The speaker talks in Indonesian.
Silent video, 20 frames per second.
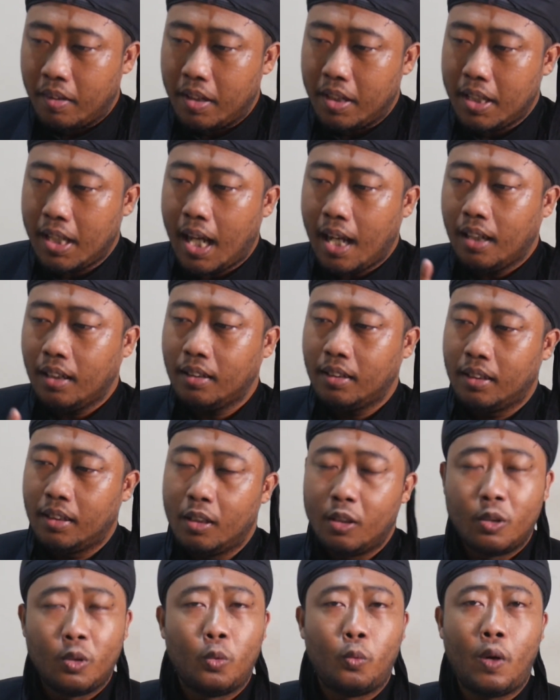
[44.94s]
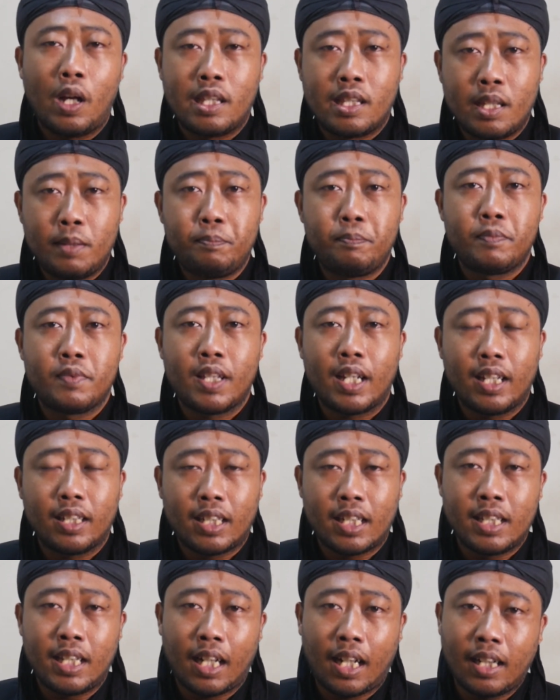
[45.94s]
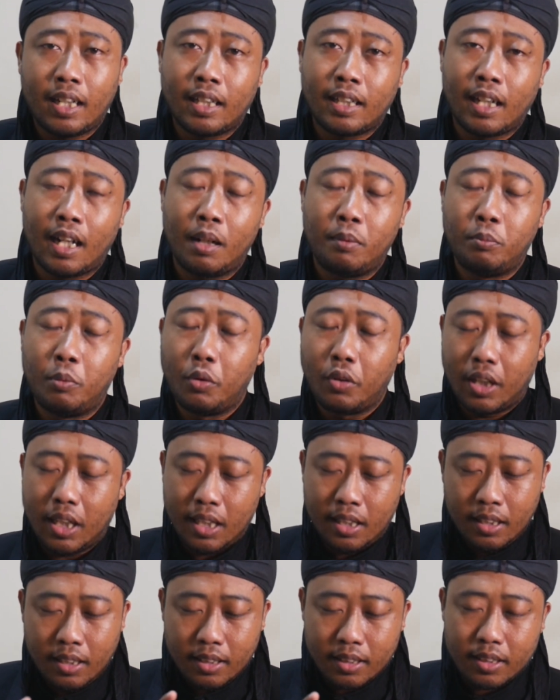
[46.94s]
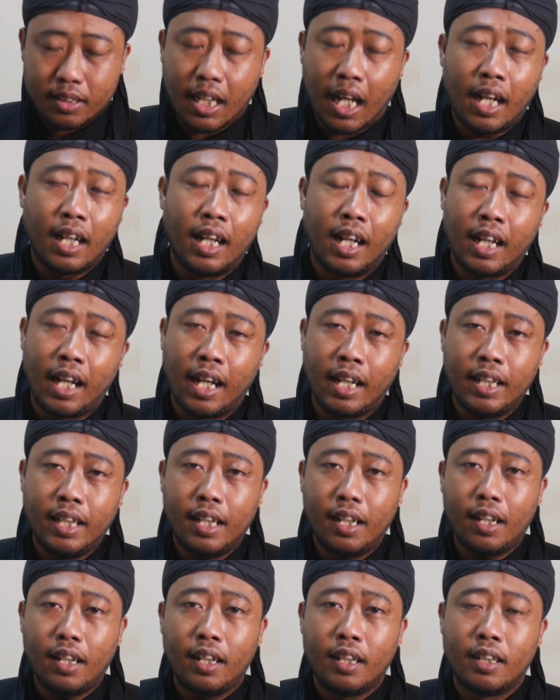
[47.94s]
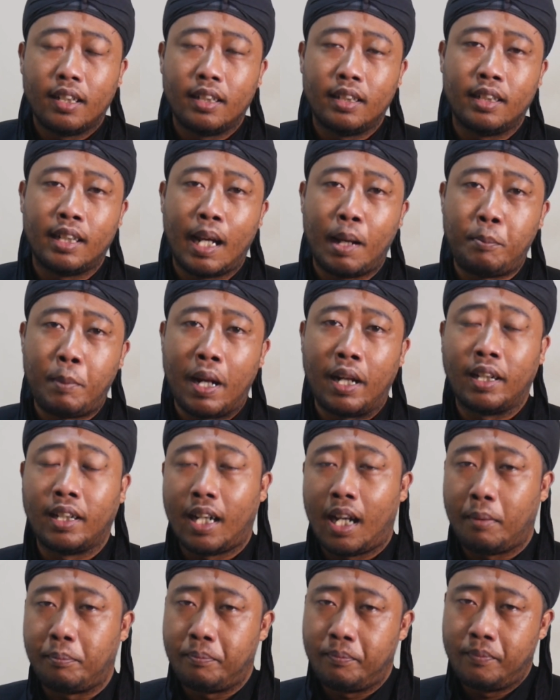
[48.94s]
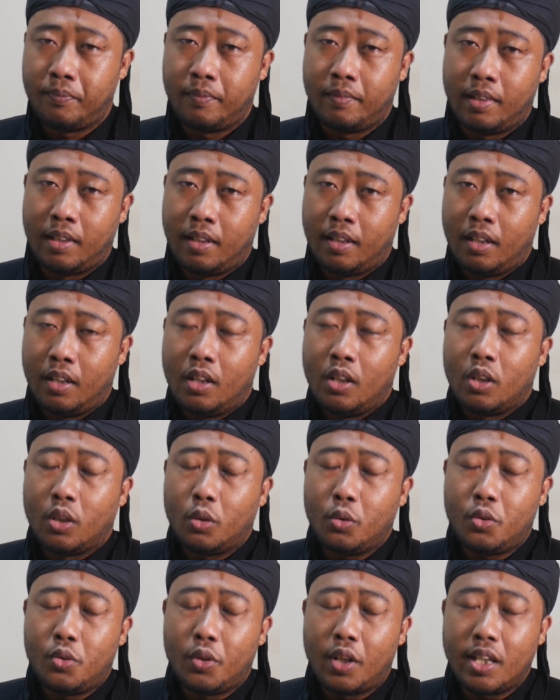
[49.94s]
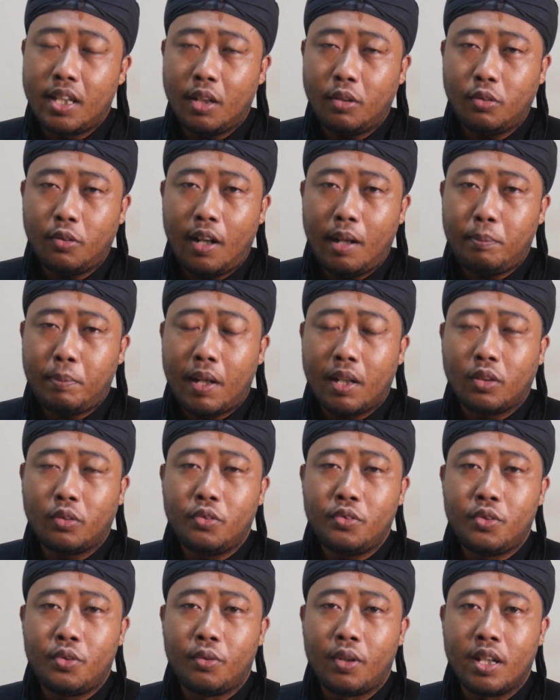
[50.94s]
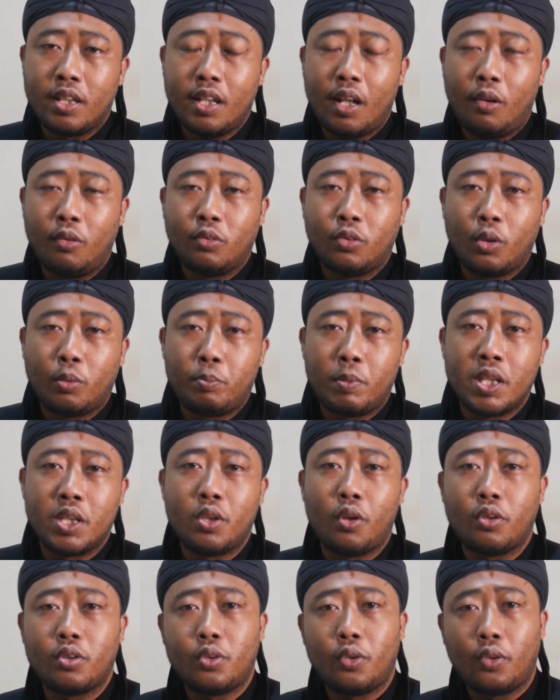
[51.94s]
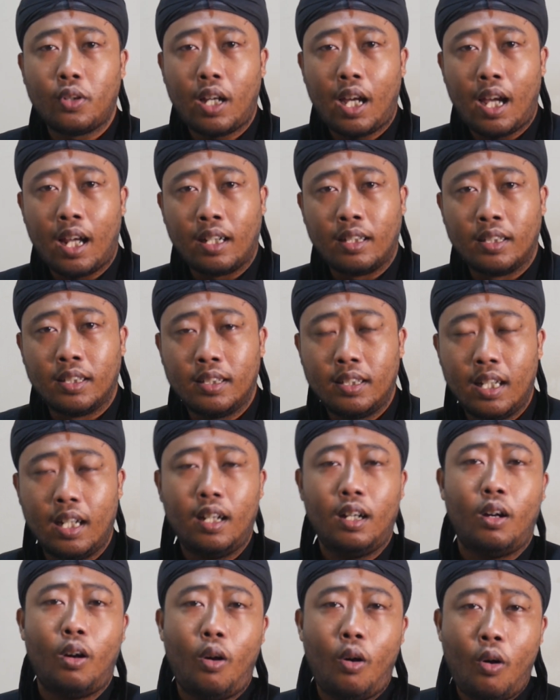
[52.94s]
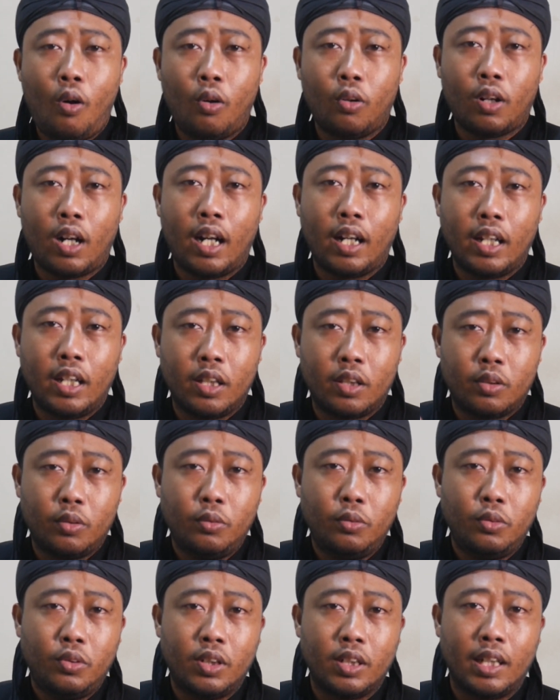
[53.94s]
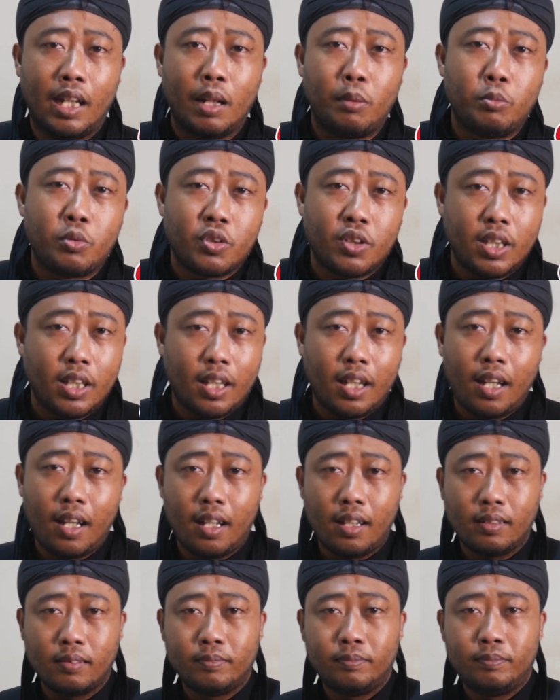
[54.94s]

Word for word: yang wajib saya tanyakan adalah mungkin tanggal lahir, nama lengkap tujuannya untuk apa? Tujuannya untuk mencocokkan ya orang itu dengan mustika.